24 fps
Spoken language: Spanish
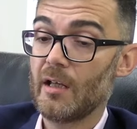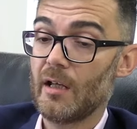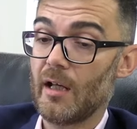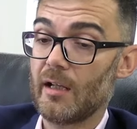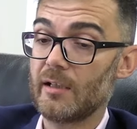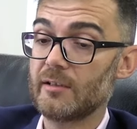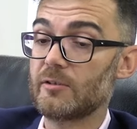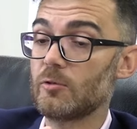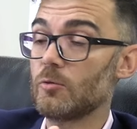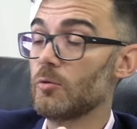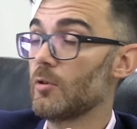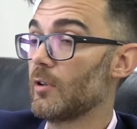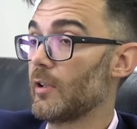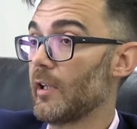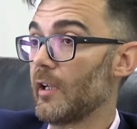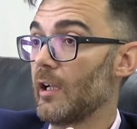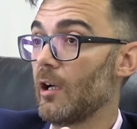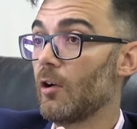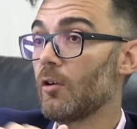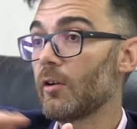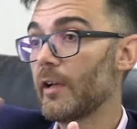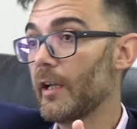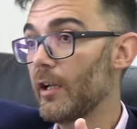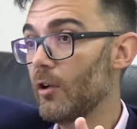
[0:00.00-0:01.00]
El Instituto
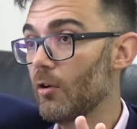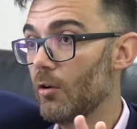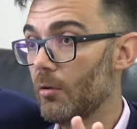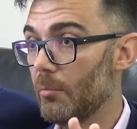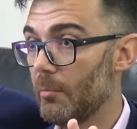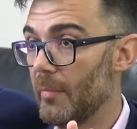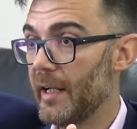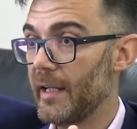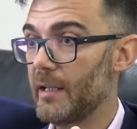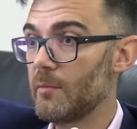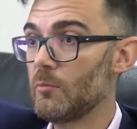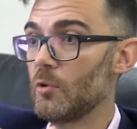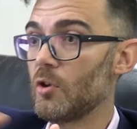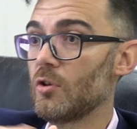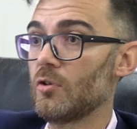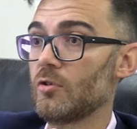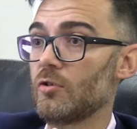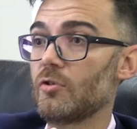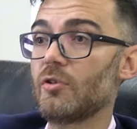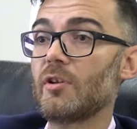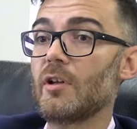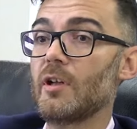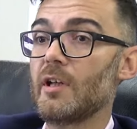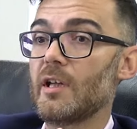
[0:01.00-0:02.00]
Tecnológico
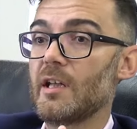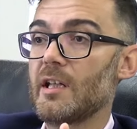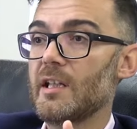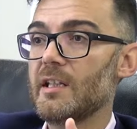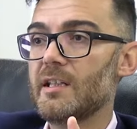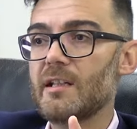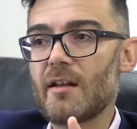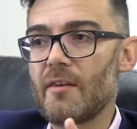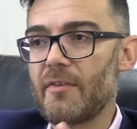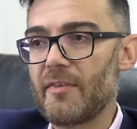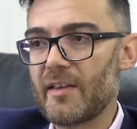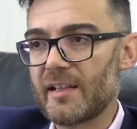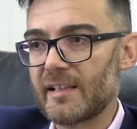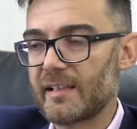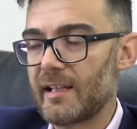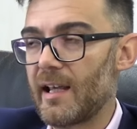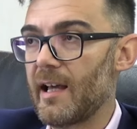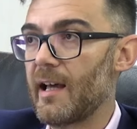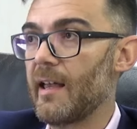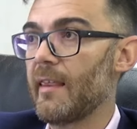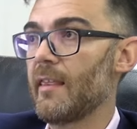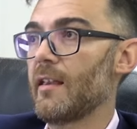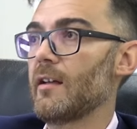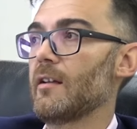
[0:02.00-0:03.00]
veremos y el
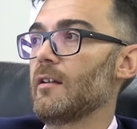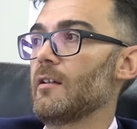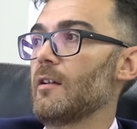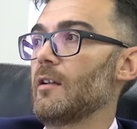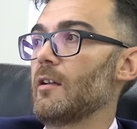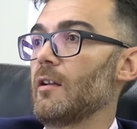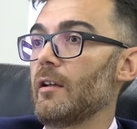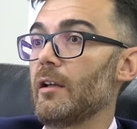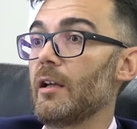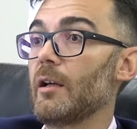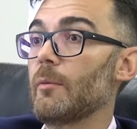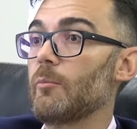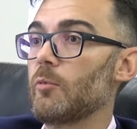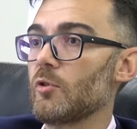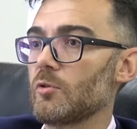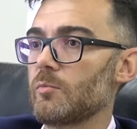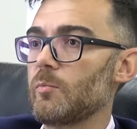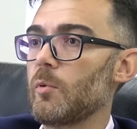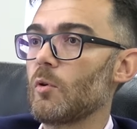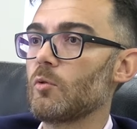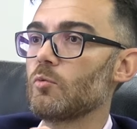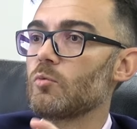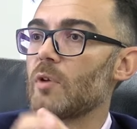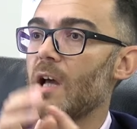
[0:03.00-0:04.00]
CESAD, eh,
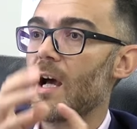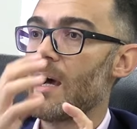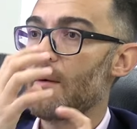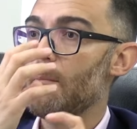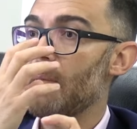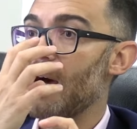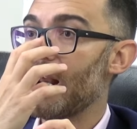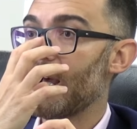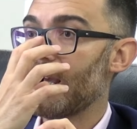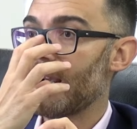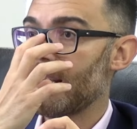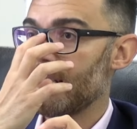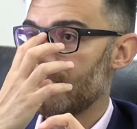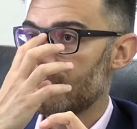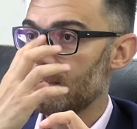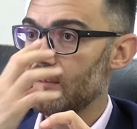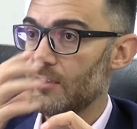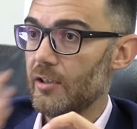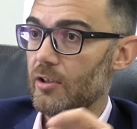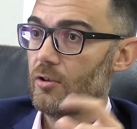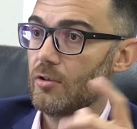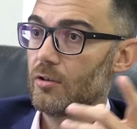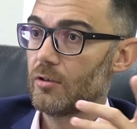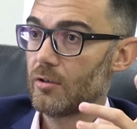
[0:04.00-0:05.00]
pues por una mala
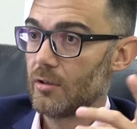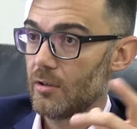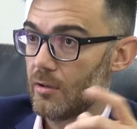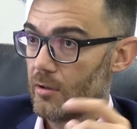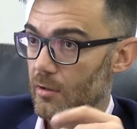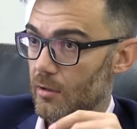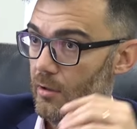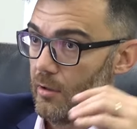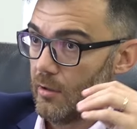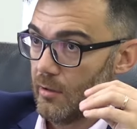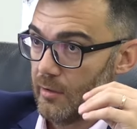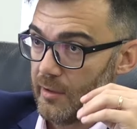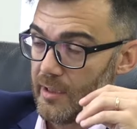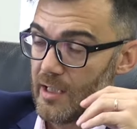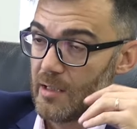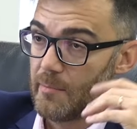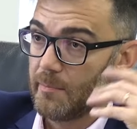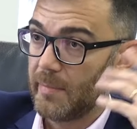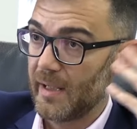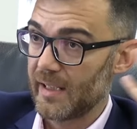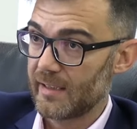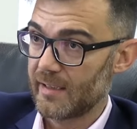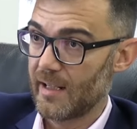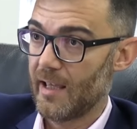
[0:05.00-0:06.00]
gestión
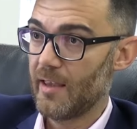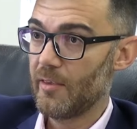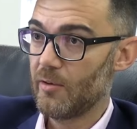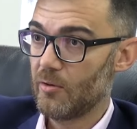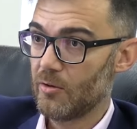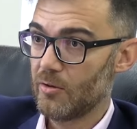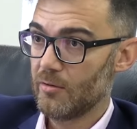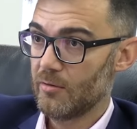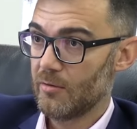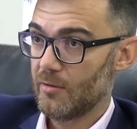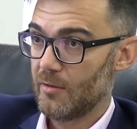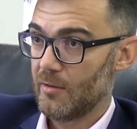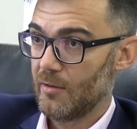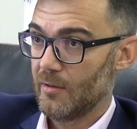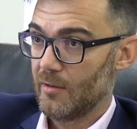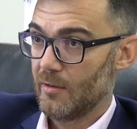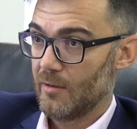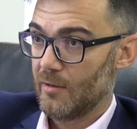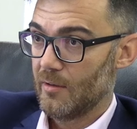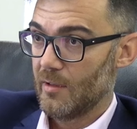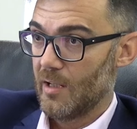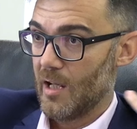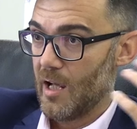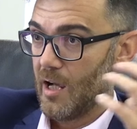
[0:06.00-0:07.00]
del pasado,
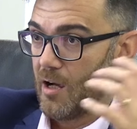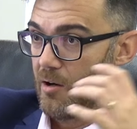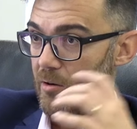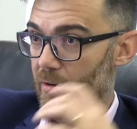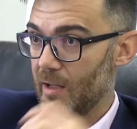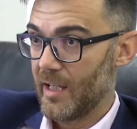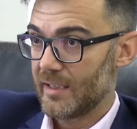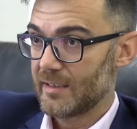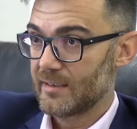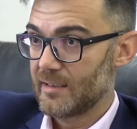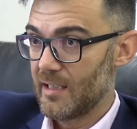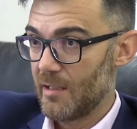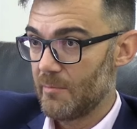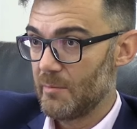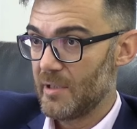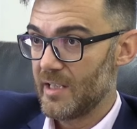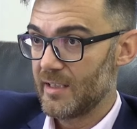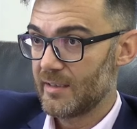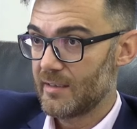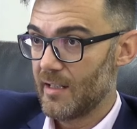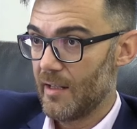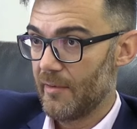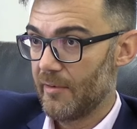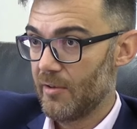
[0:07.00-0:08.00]
ahora esta
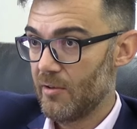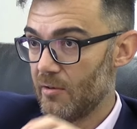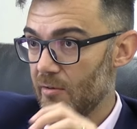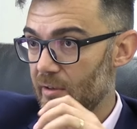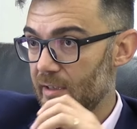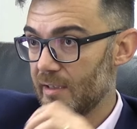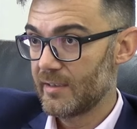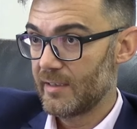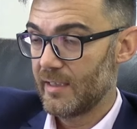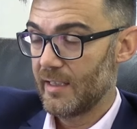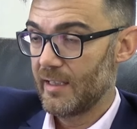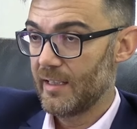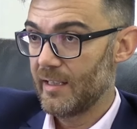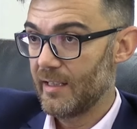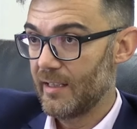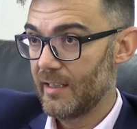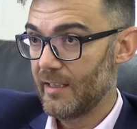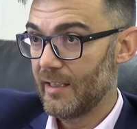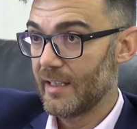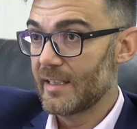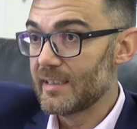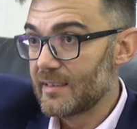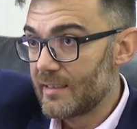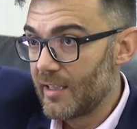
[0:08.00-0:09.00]
administración y
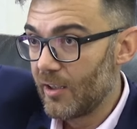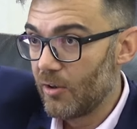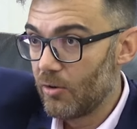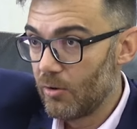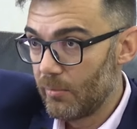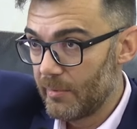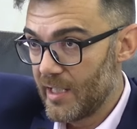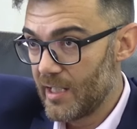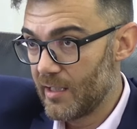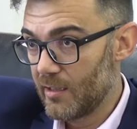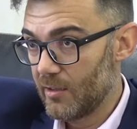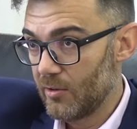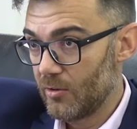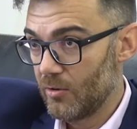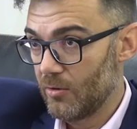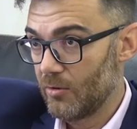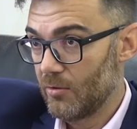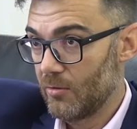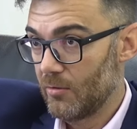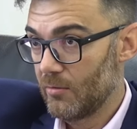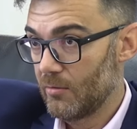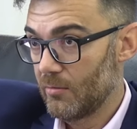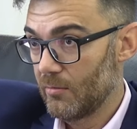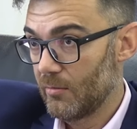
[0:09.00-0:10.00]
este, este
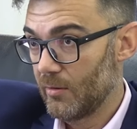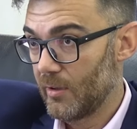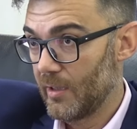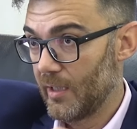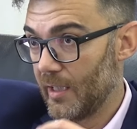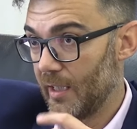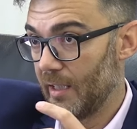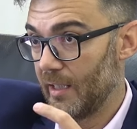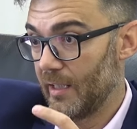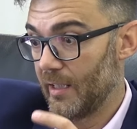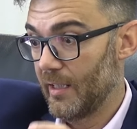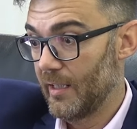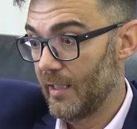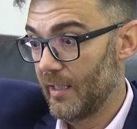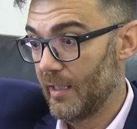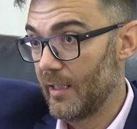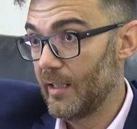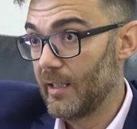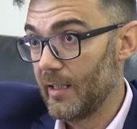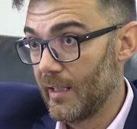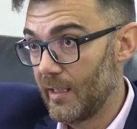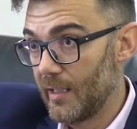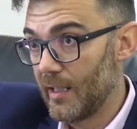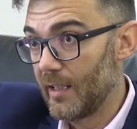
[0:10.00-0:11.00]
gobierno
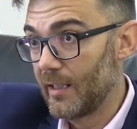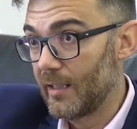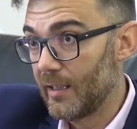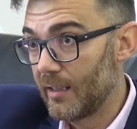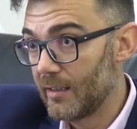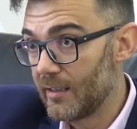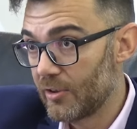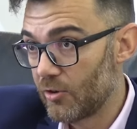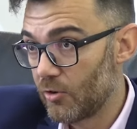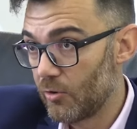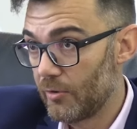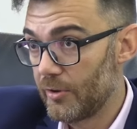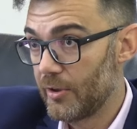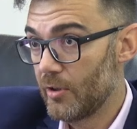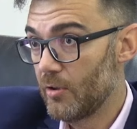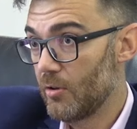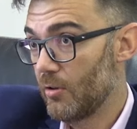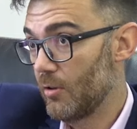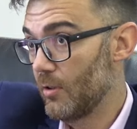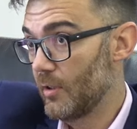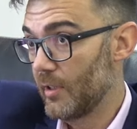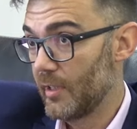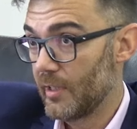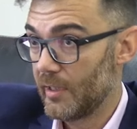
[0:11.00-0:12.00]
que el alcalde soy
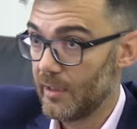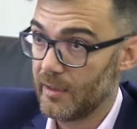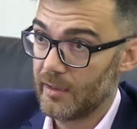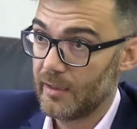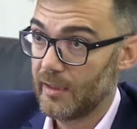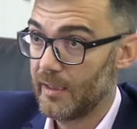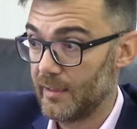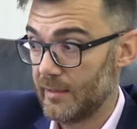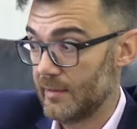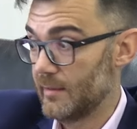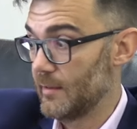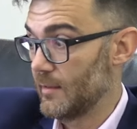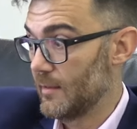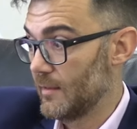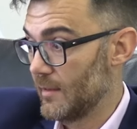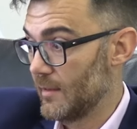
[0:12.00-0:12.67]
yo y que